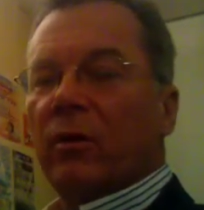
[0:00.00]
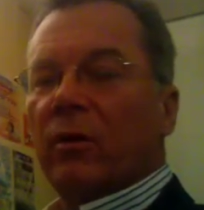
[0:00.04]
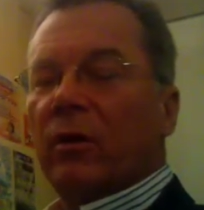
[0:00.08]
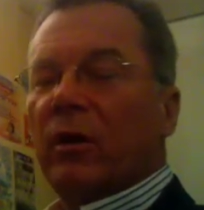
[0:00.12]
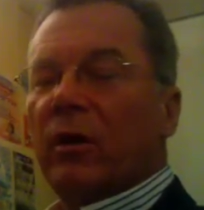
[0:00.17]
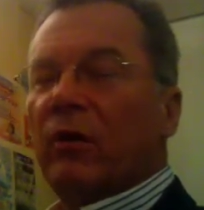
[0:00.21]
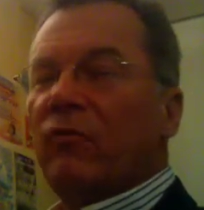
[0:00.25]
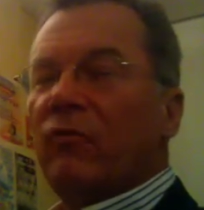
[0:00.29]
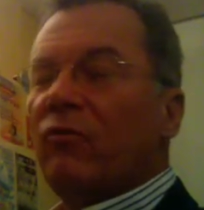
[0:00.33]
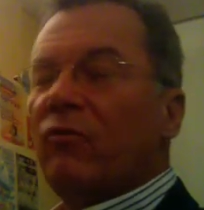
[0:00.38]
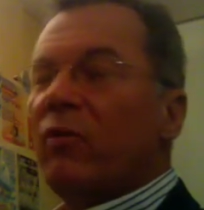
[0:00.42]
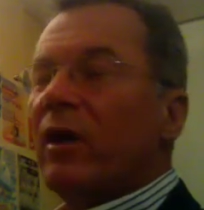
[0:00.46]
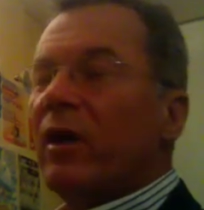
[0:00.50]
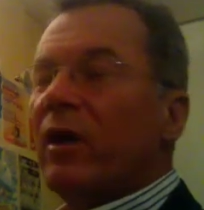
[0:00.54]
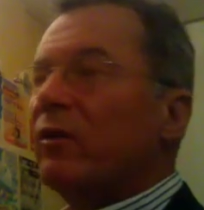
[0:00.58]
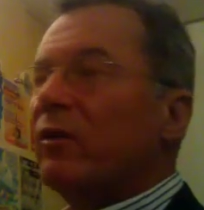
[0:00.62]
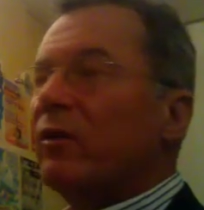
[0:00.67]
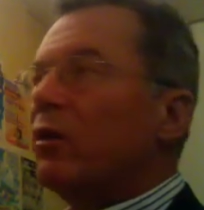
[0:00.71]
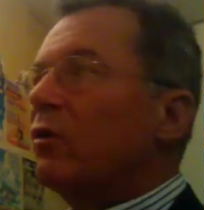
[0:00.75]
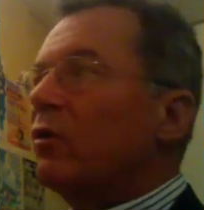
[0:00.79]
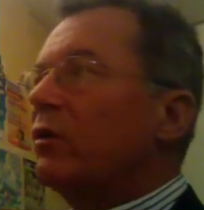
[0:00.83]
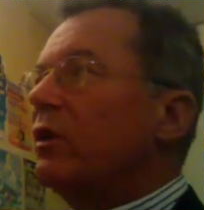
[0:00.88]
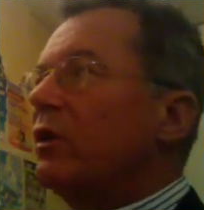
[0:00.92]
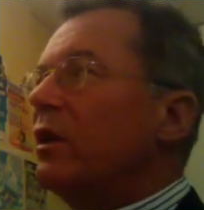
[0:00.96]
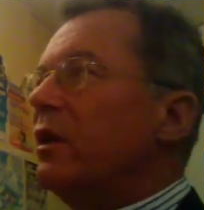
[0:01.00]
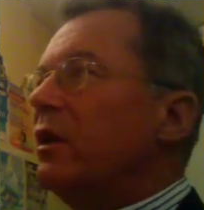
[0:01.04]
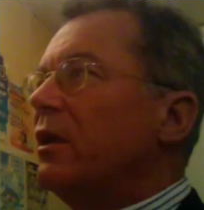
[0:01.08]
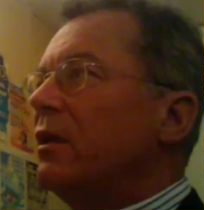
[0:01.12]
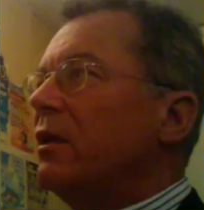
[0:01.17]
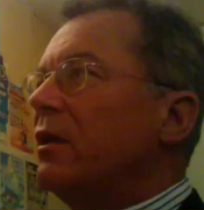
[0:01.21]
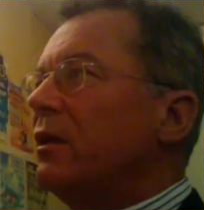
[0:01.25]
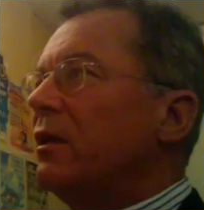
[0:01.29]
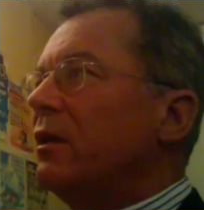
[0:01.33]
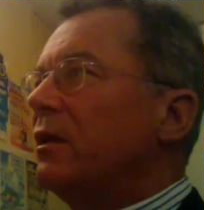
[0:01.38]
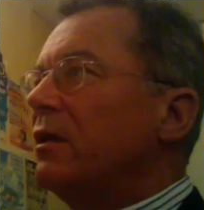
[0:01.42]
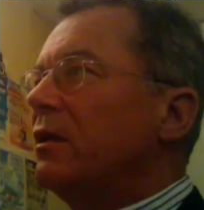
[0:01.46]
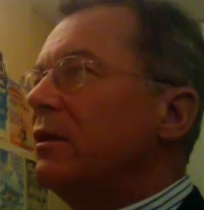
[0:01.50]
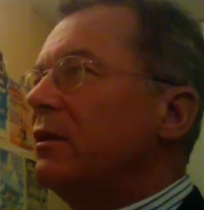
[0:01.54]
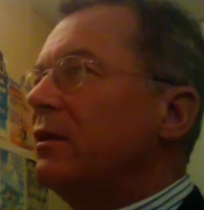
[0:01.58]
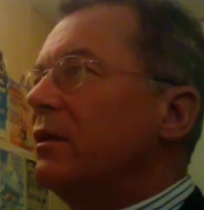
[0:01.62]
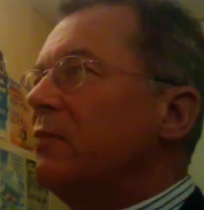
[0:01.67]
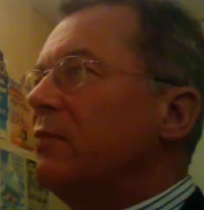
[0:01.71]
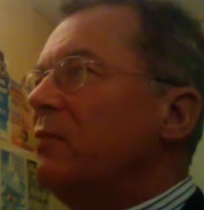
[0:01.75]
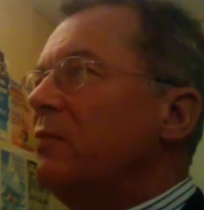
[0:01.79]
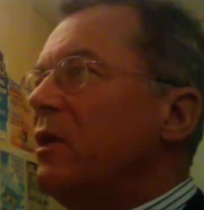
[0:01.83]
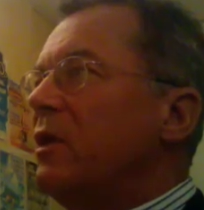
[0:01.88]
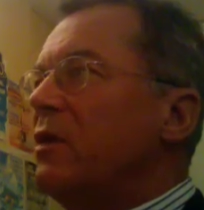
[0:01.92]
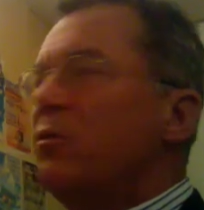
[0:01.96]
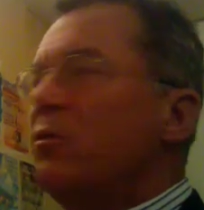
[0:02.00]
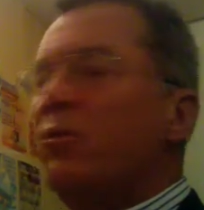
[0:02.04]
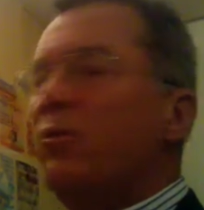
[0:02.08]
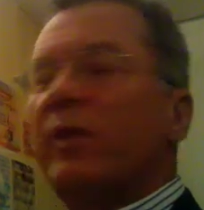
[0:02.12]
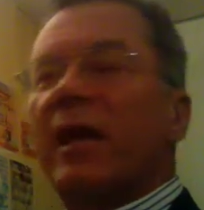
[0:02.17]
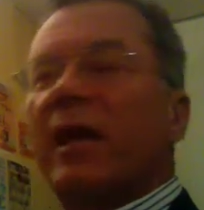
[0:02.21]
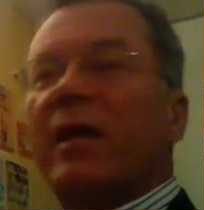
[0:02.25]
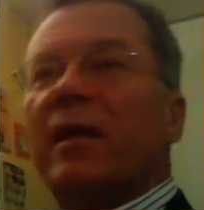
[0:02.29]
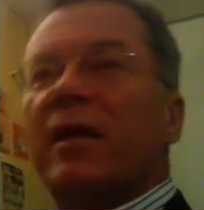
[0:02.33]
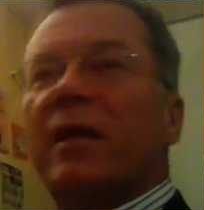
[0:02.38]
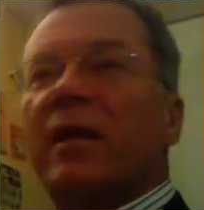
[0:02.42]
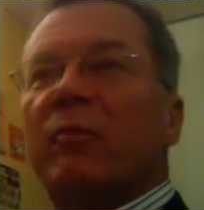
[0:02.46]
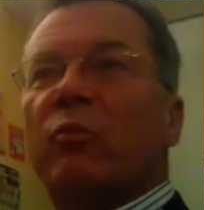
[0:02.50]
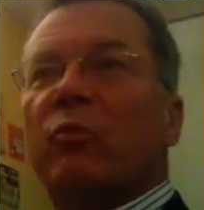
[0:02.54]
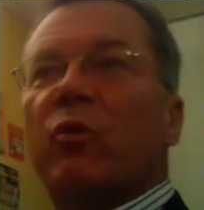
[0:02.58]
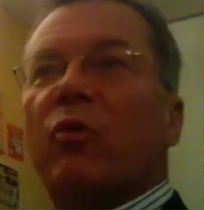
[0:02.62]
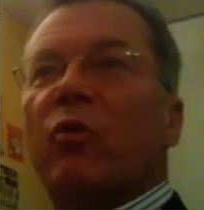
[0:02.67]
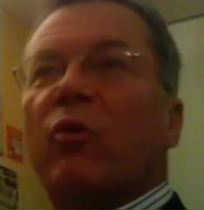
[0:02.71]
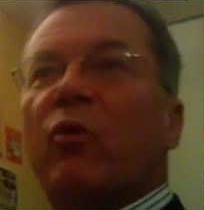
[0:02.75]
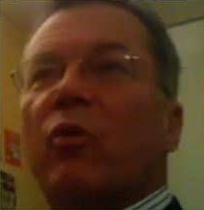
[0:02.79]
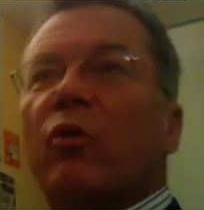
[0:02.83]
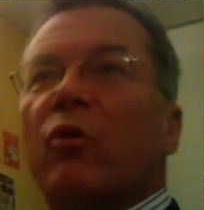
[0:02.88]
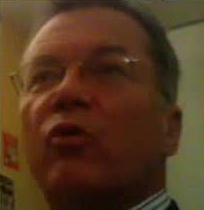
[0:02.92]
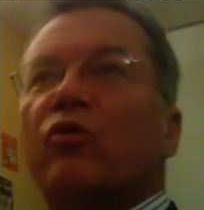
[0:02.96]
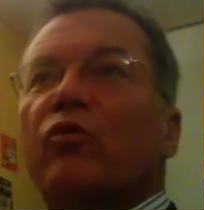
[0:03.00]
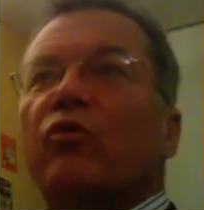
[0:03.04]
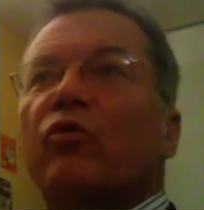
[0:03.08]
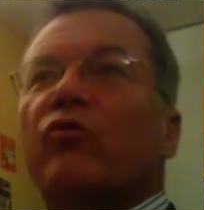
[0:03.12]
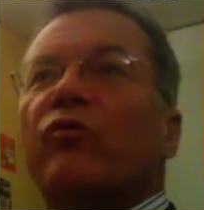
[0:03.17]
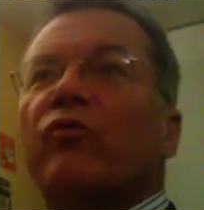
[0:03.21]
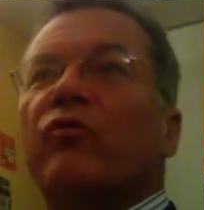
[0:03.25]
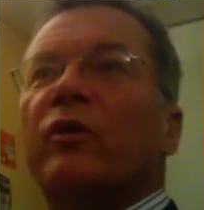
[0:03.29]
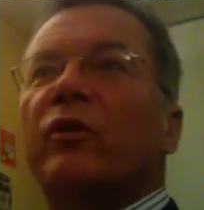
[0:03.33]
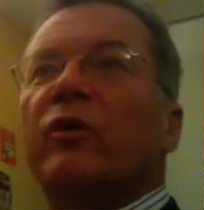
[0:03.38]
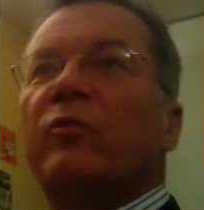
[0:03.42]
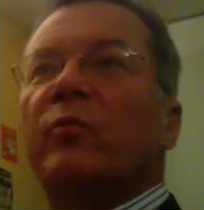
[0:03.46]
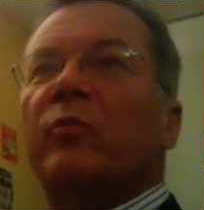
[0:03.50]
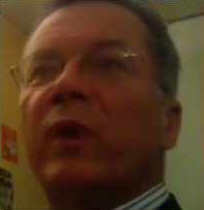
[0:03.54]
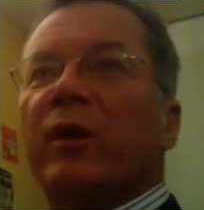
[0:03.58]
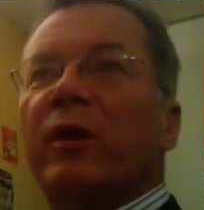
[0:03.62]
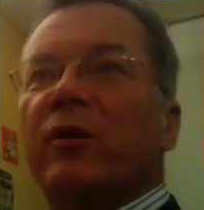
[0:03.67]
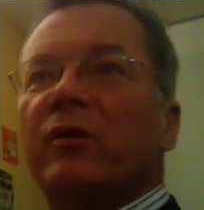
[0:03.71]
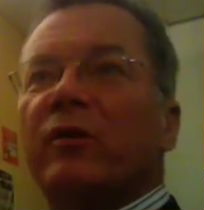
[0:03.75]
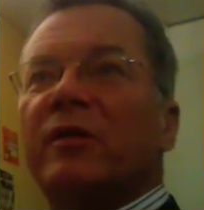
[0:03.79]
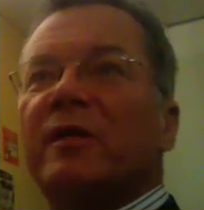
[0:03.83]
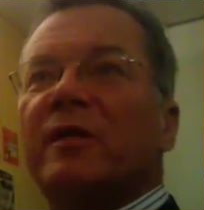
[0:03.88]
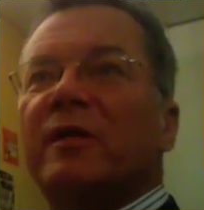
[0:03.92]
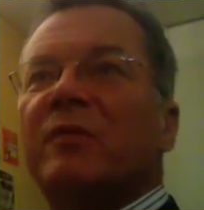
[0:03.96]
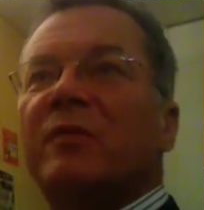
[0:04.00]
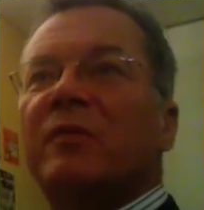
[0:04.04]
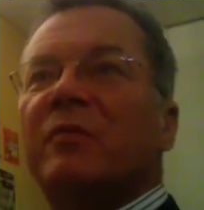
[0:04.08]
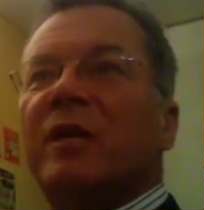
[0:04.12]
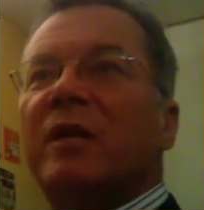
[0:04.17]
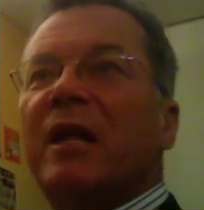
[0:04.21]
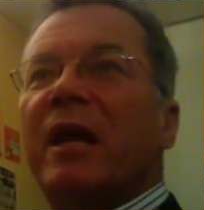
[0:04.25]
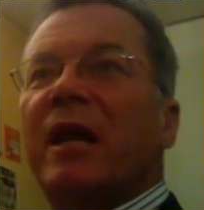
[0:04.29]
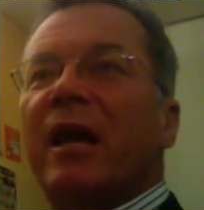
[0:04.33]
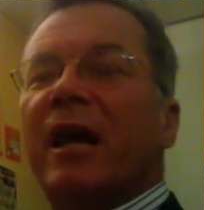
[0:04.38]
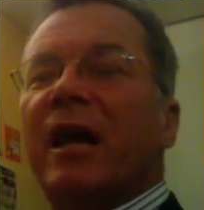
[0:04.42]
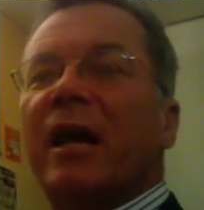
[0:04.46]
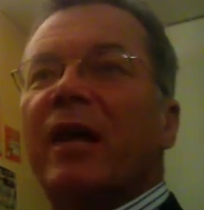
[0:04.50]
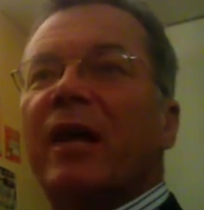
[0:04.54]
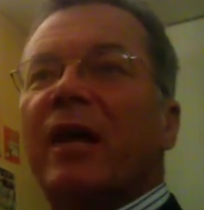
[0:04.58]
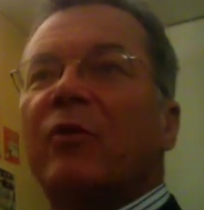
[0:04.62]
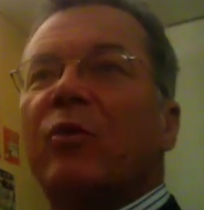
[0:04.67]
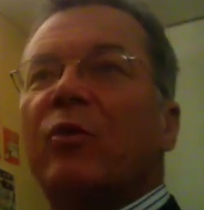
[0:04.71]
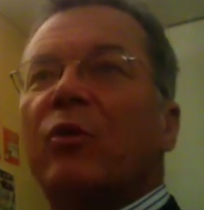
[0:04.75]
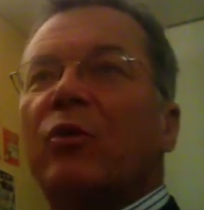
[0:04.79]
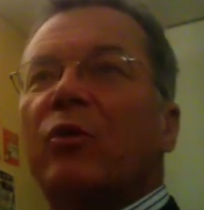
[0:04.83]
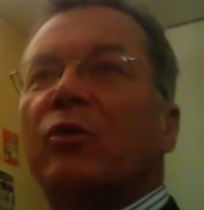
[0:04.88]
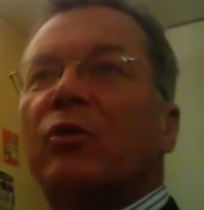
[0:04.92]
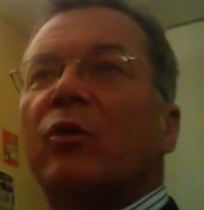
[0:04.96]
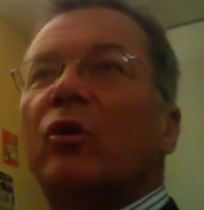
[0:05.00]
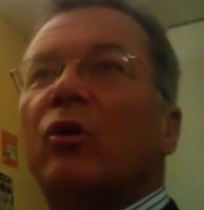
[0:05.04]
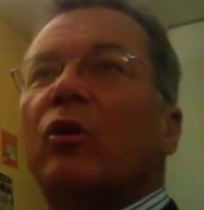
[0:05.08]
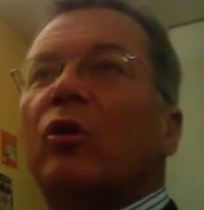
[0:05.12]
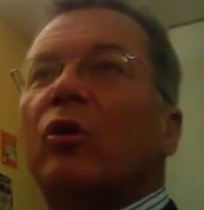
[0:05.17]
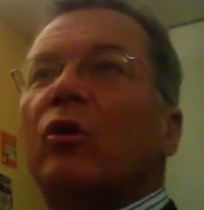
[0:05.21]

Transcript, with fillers: il faut attendre des, des millions d'années pour retrouver une période similaire à la nôtre,